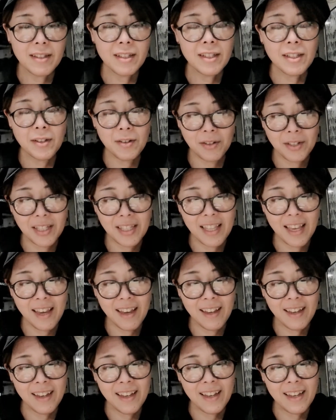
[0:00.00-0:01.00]
そし
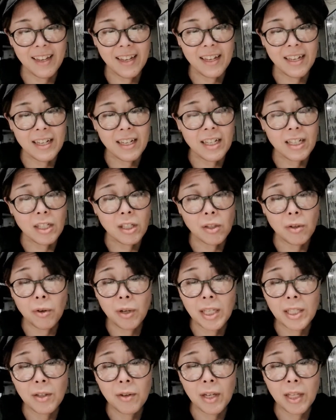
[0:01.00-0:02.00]
て、そ
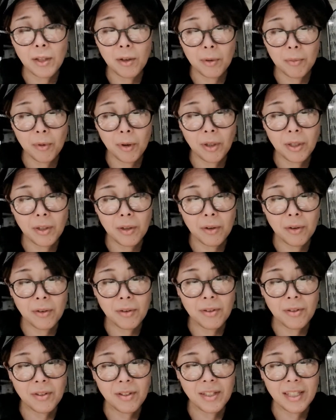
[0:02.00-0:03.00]
れぞれの思いを
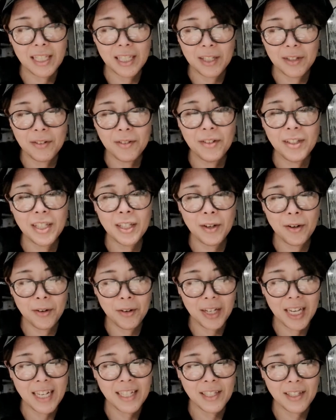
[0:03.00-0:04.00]
自由に
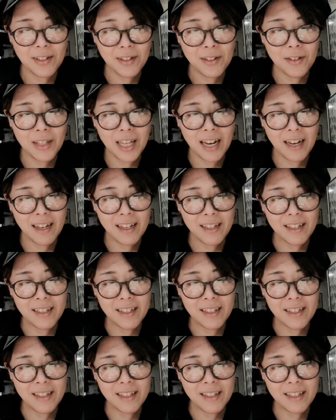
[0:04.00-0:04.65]
表現するのだ。